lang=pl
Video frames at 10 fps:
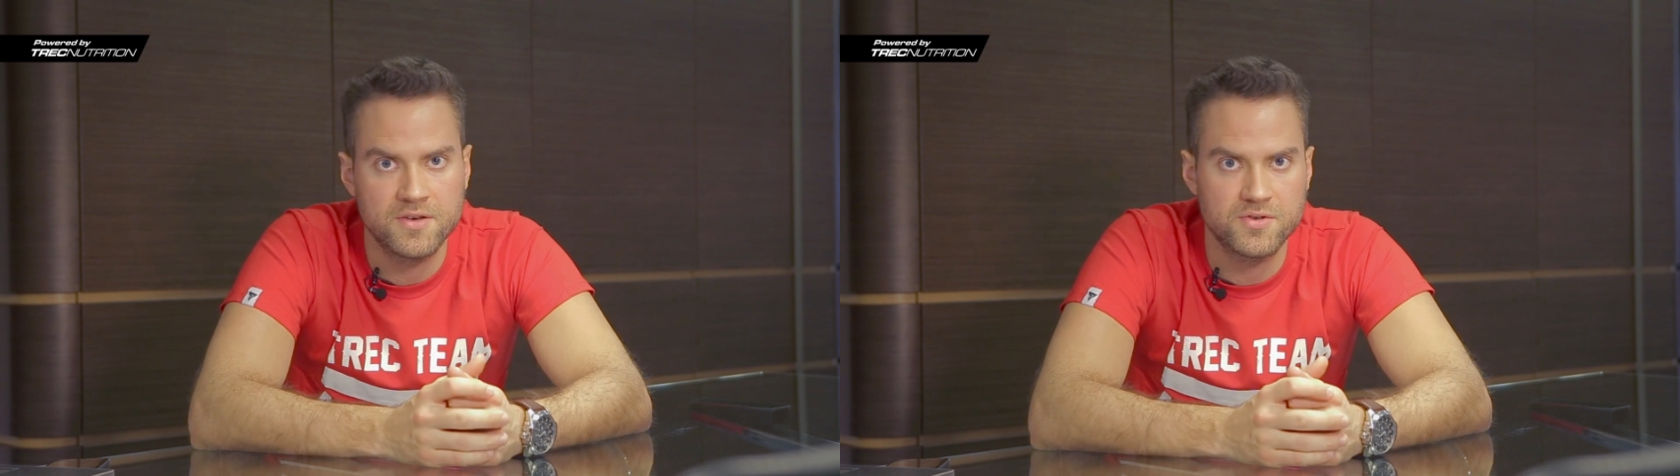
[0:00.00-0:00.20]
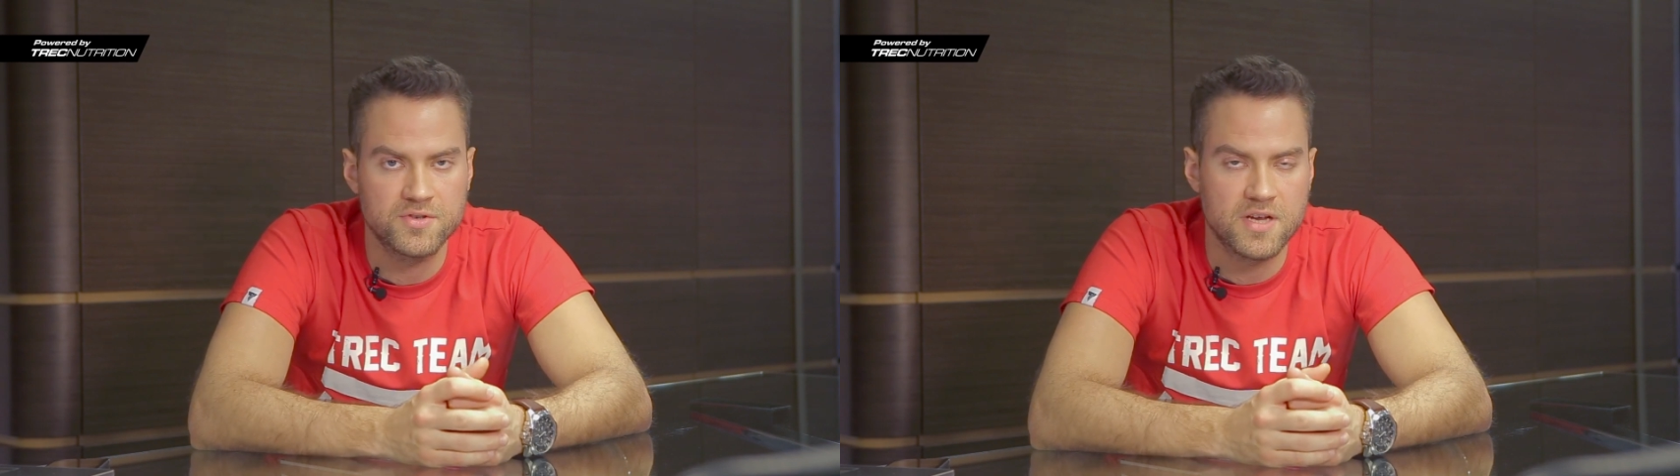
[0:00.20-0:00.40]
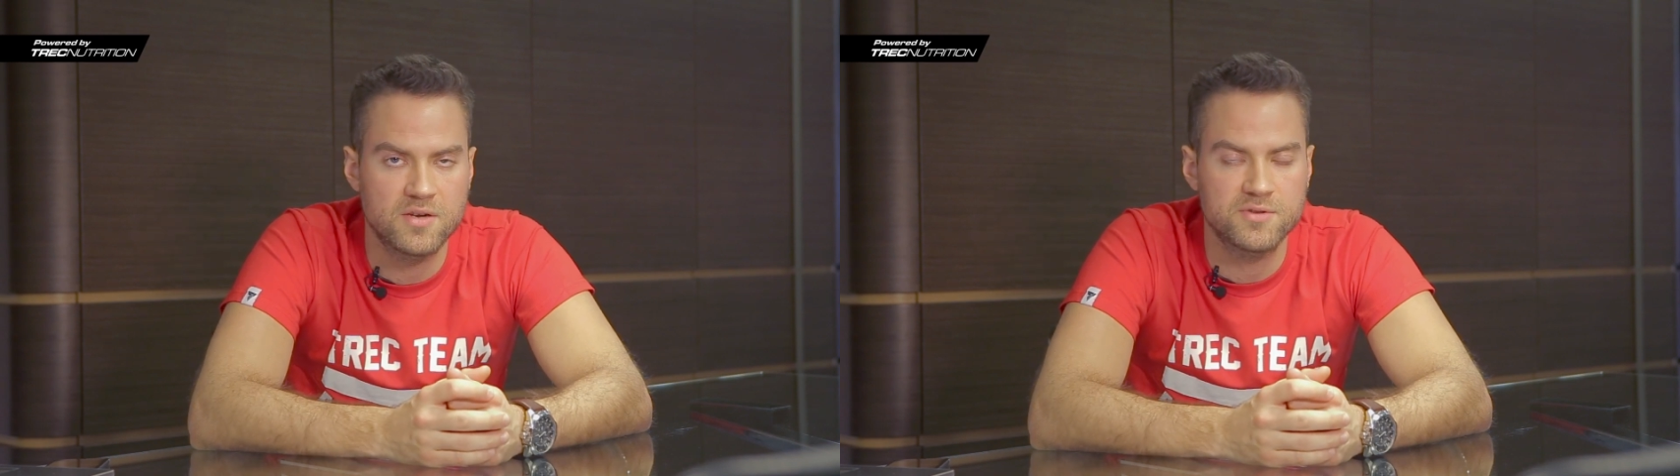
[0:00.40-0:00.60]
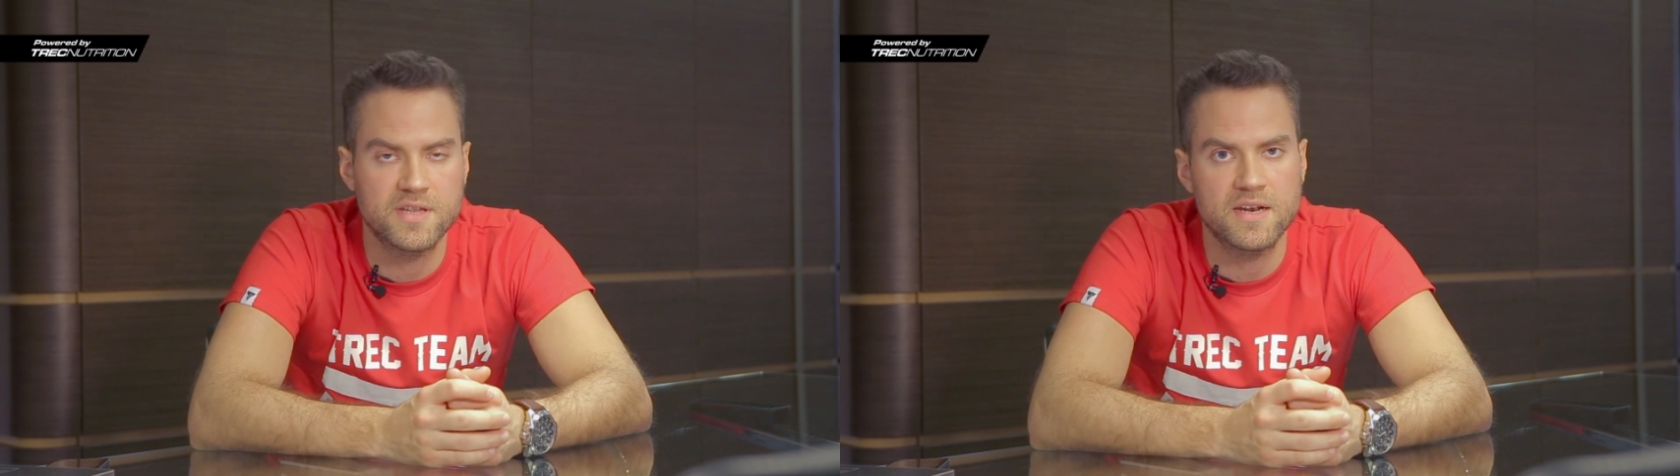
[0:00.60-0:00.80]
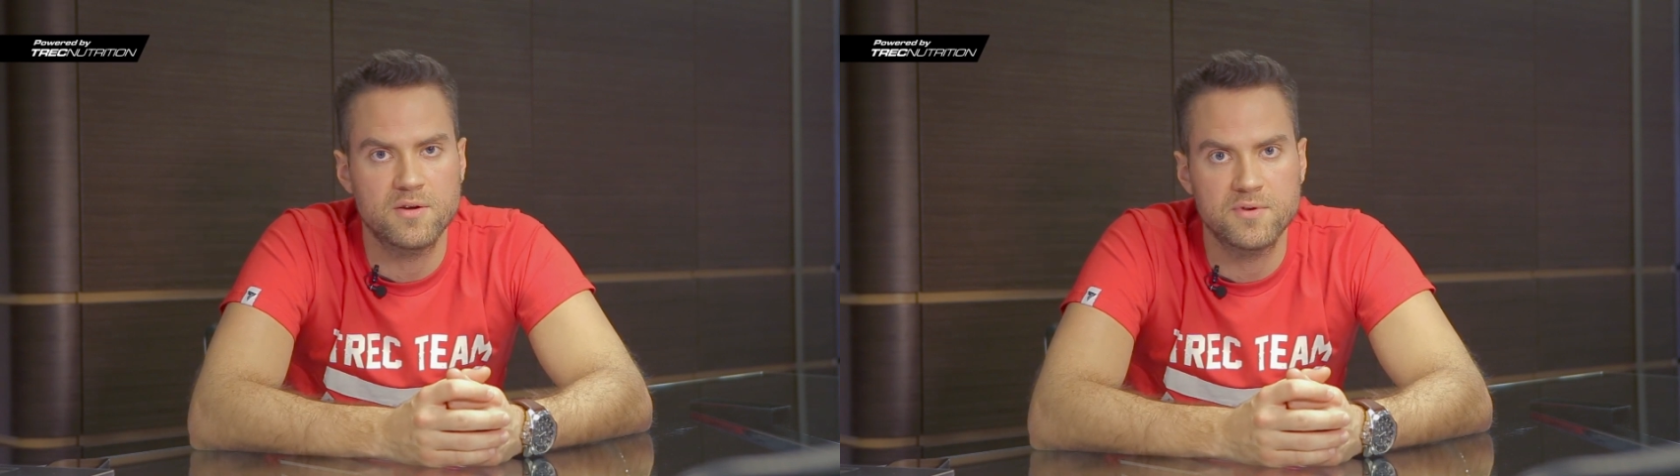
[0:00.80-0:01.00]
książka
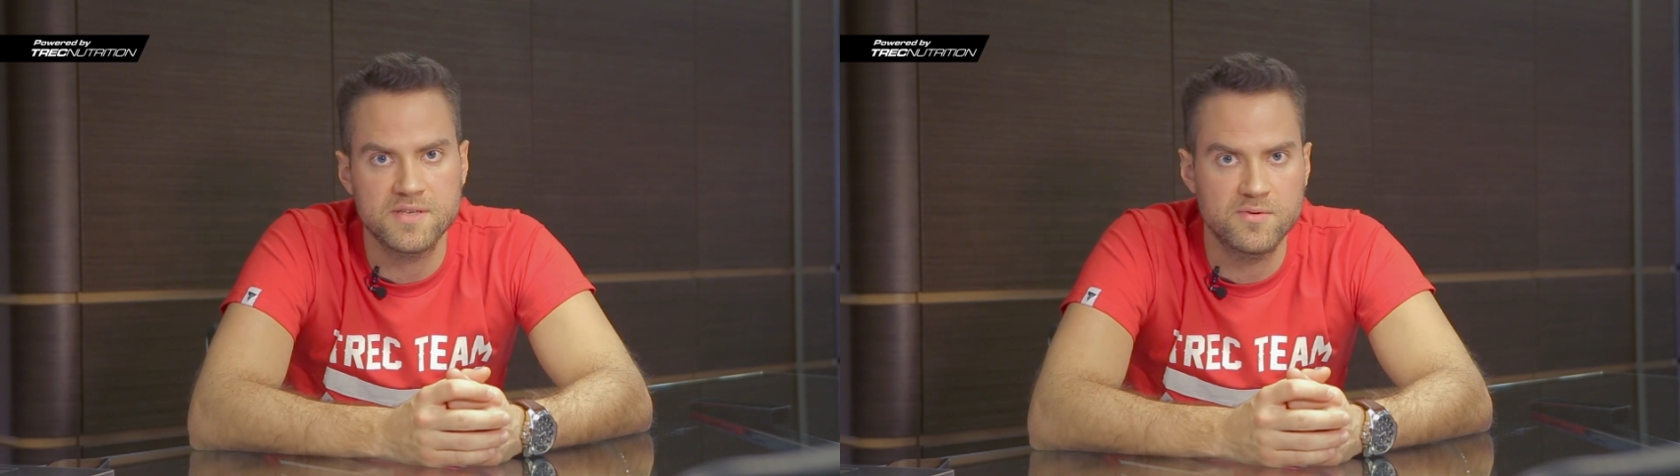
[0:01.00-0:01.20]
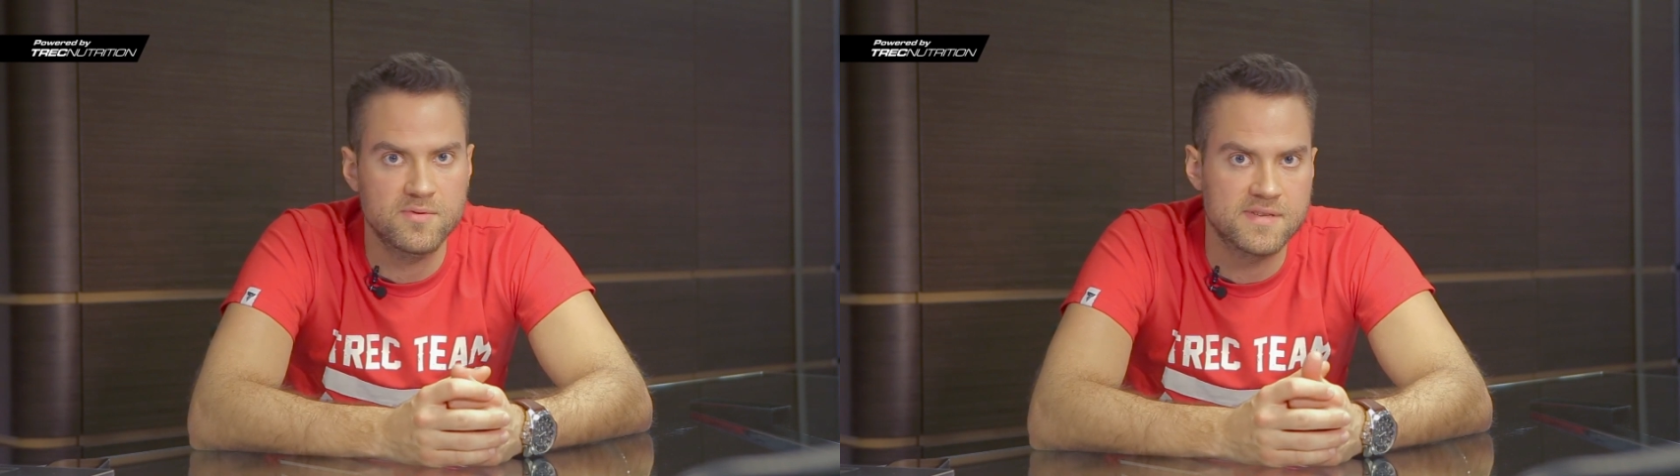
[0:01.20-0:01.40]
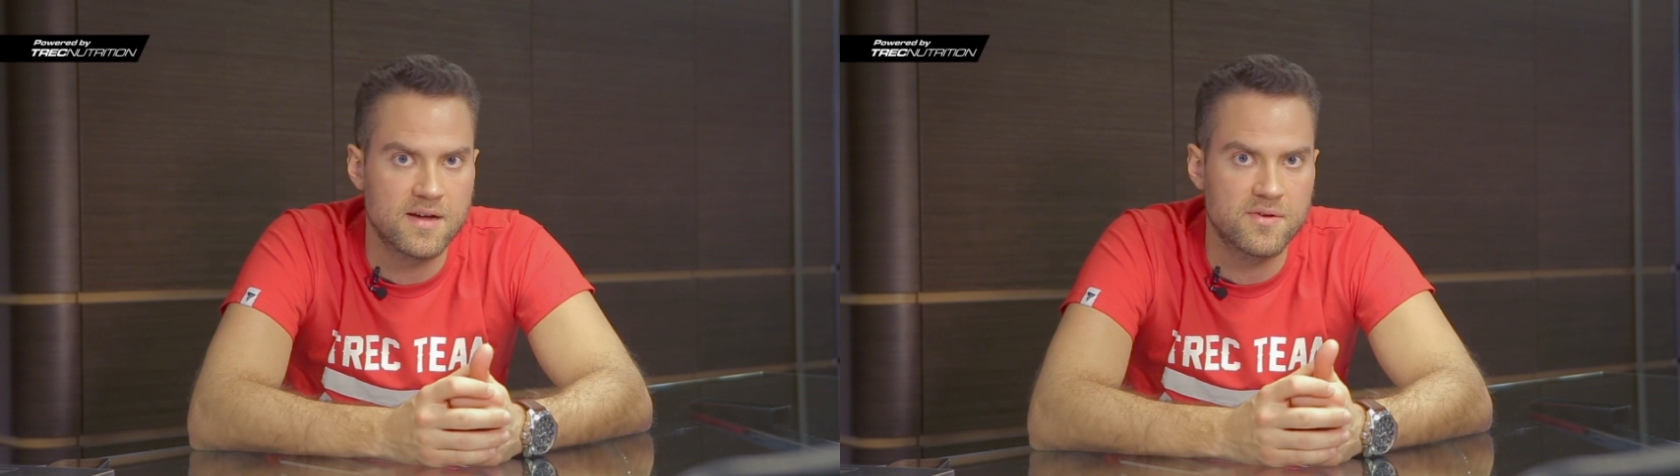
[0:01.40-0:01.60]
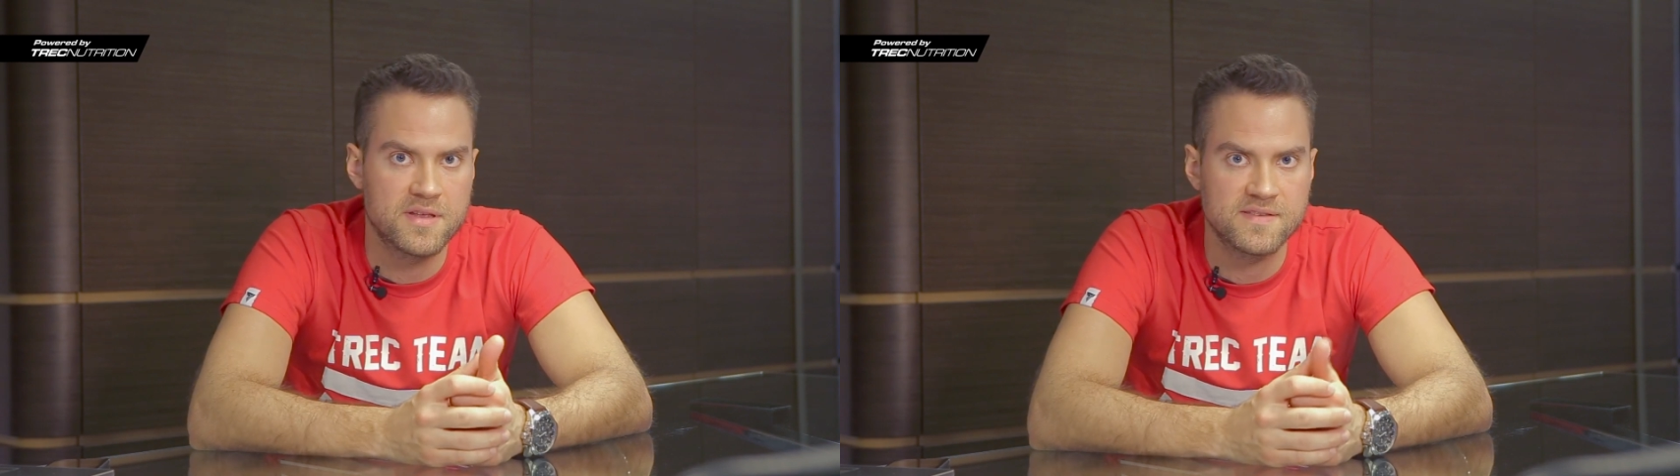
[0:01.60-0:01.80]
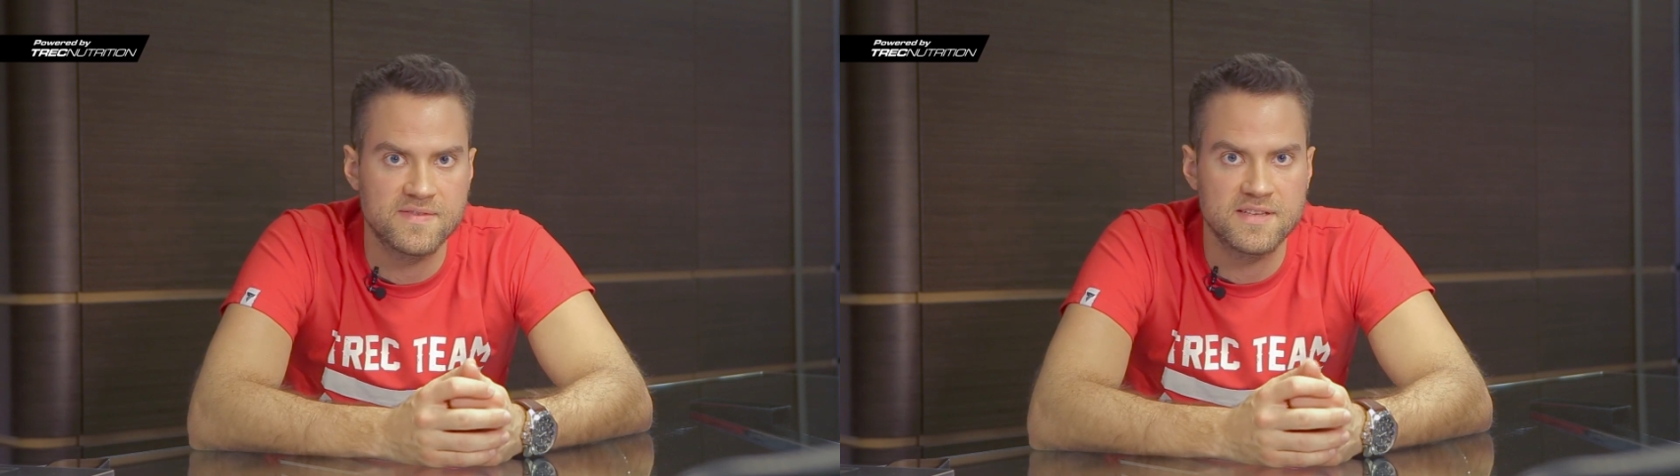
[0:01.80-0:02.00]
Lotara Ursinusa o
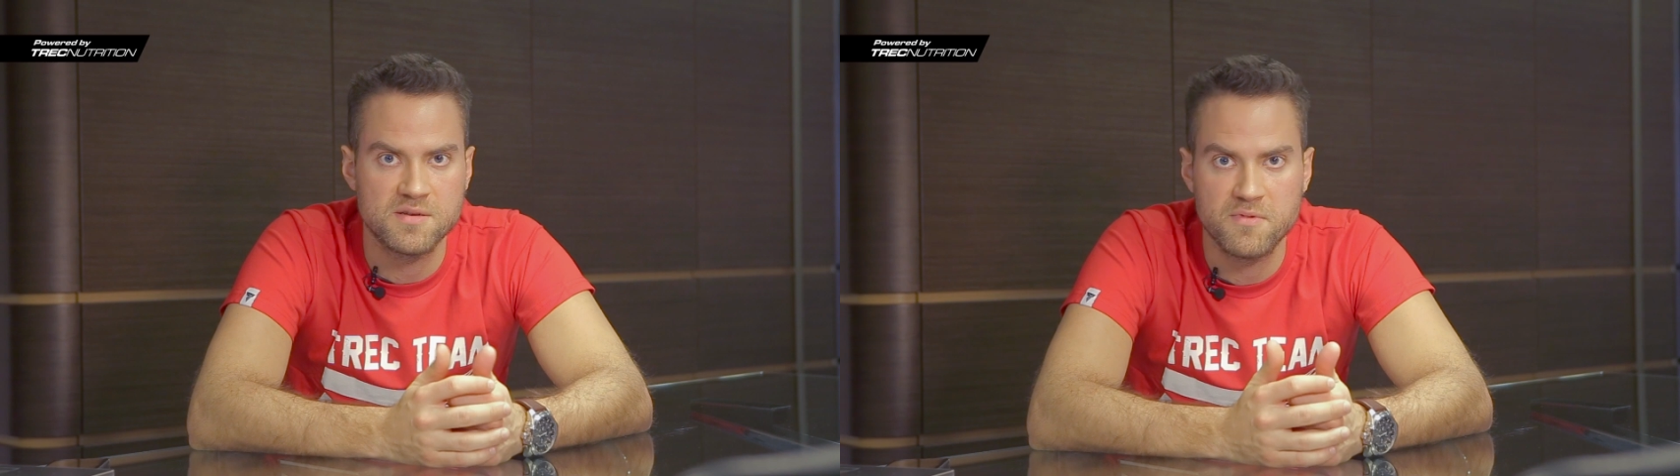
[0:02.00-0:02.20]
nazwie Co